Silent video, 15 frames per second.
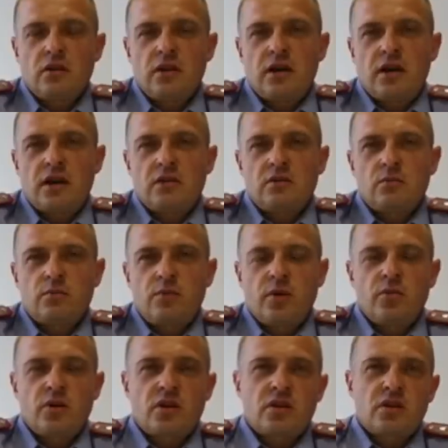я
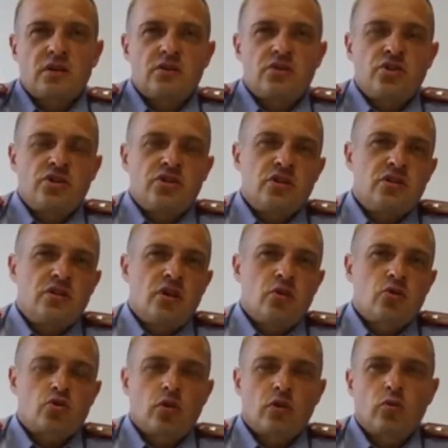примерно через
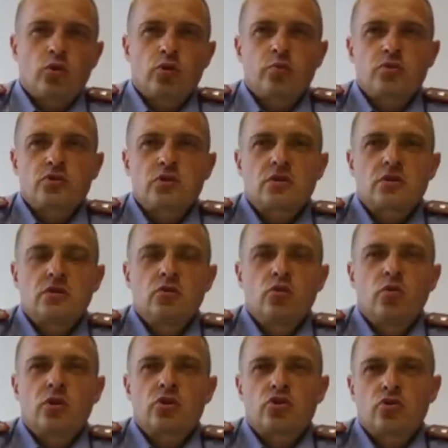неделю ушел в отпуск,
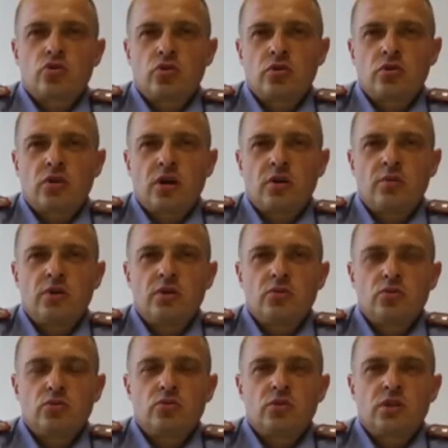думал, что как бы,
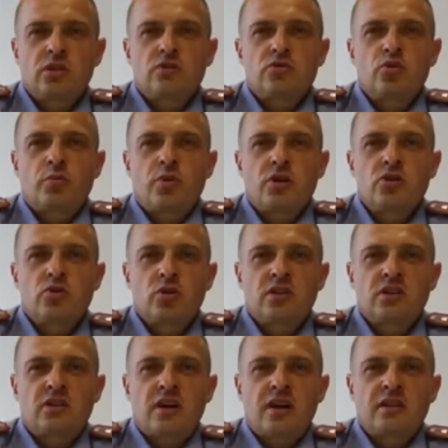ну, это все
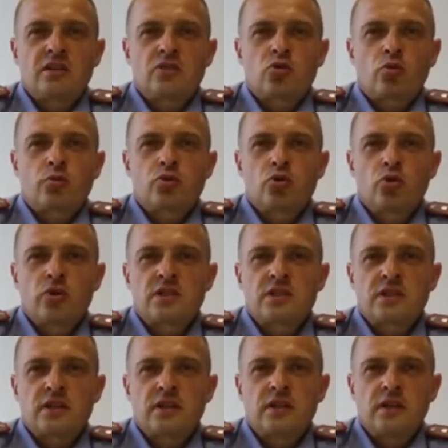пройдет, это рано
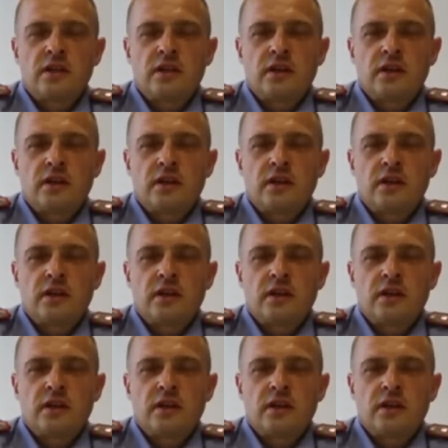зарубцуется.